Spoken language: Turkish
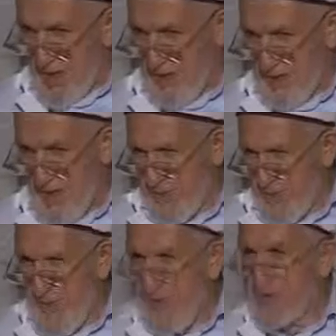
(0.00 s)
Hani
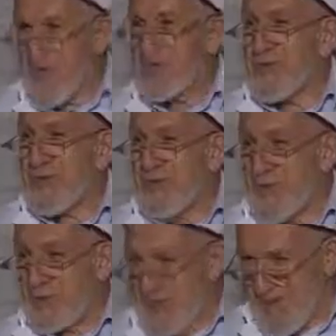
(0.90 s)
maymundan
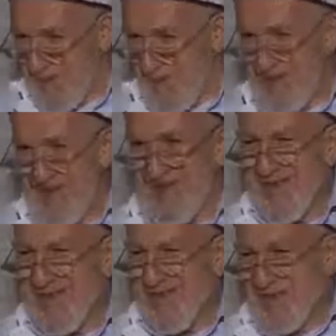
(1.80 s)
türememiş ama
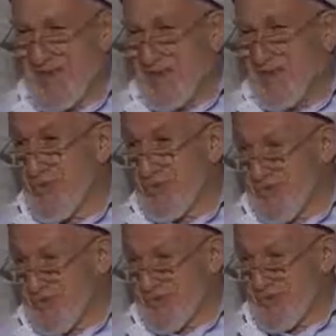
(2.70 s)

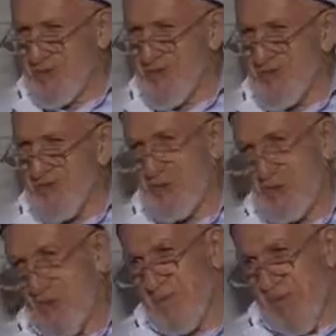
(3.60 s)
uzunmuş.
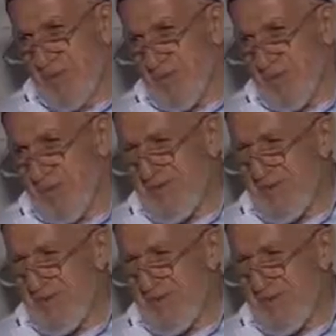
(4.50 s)
Bu da makul.